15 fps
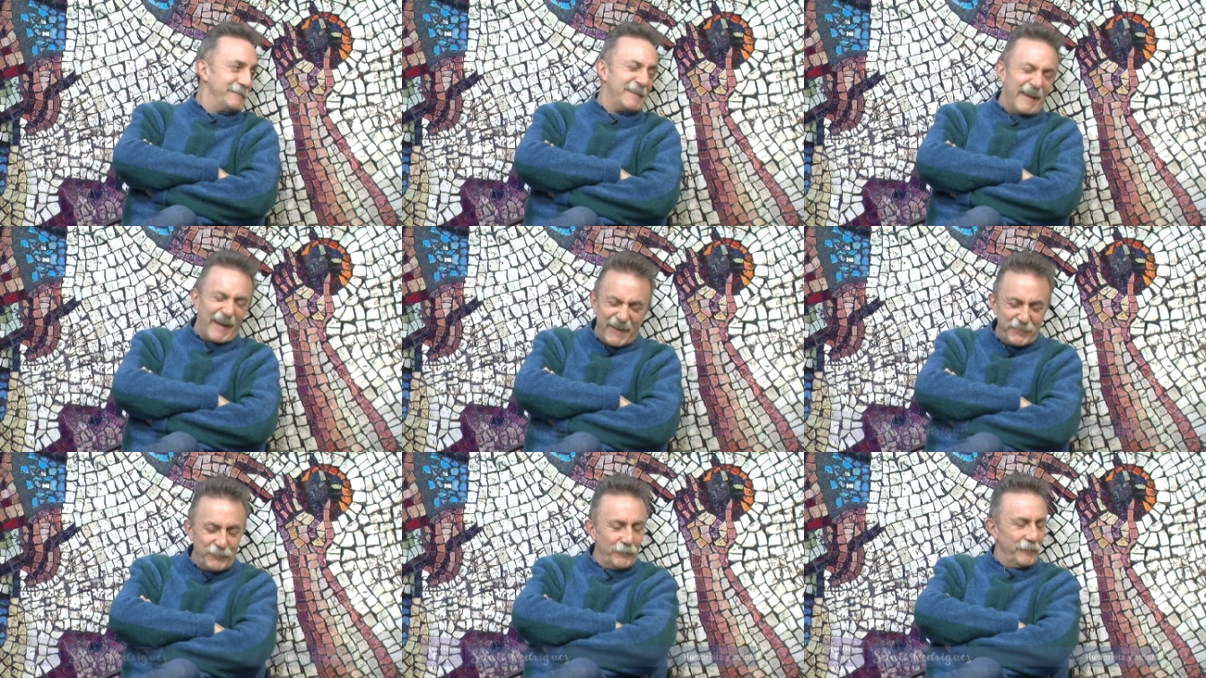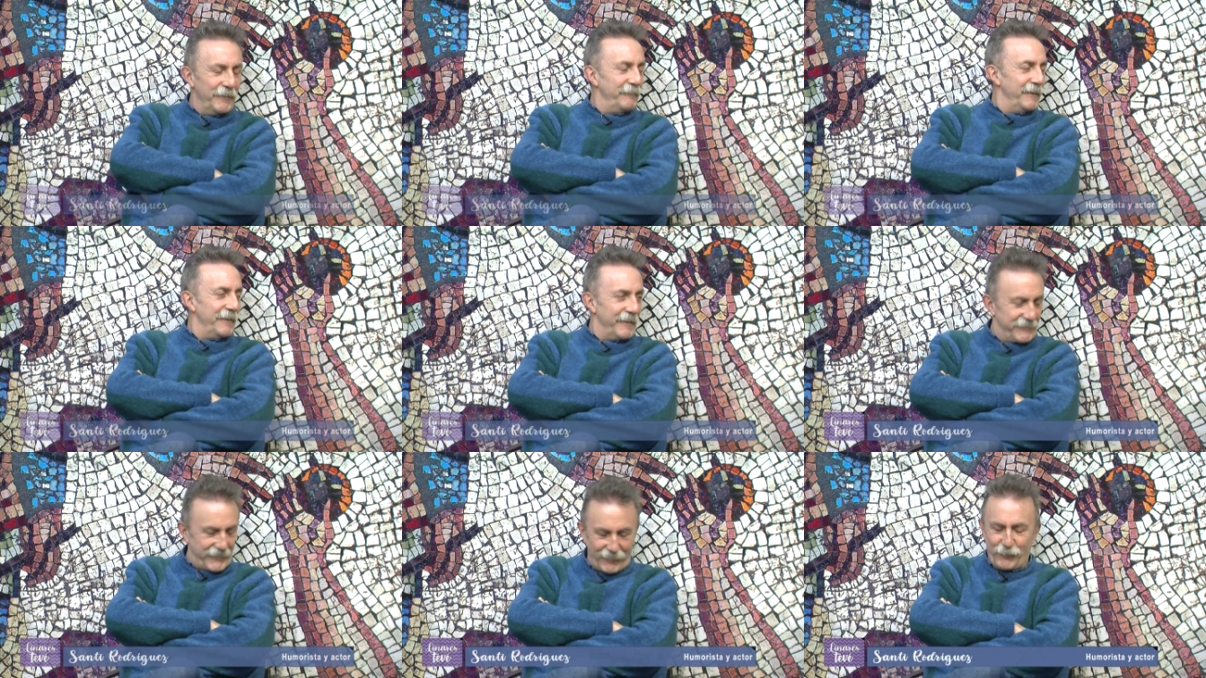deseando, de
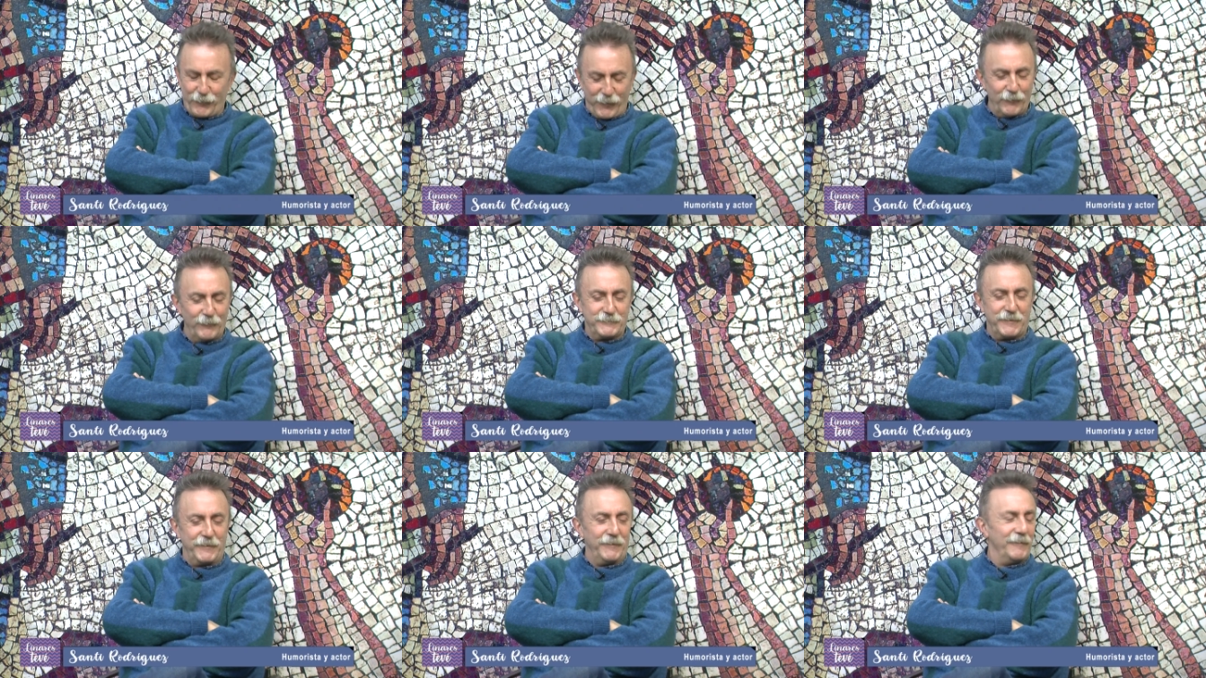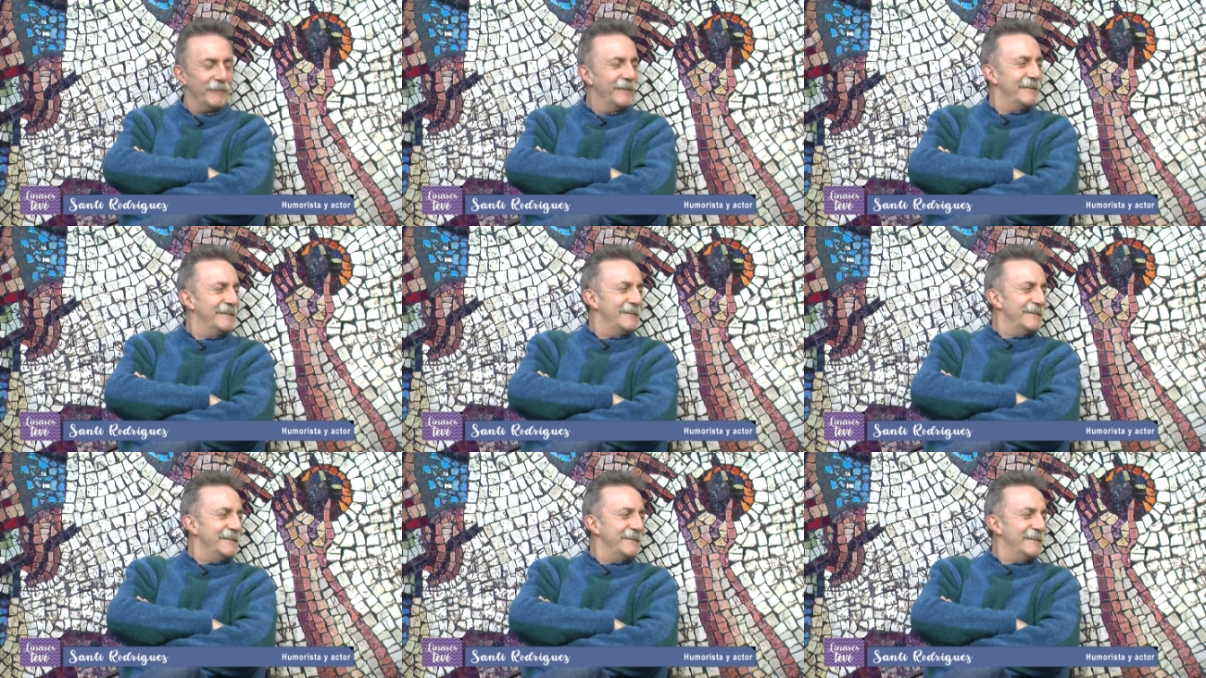verdad, te lo digo en serio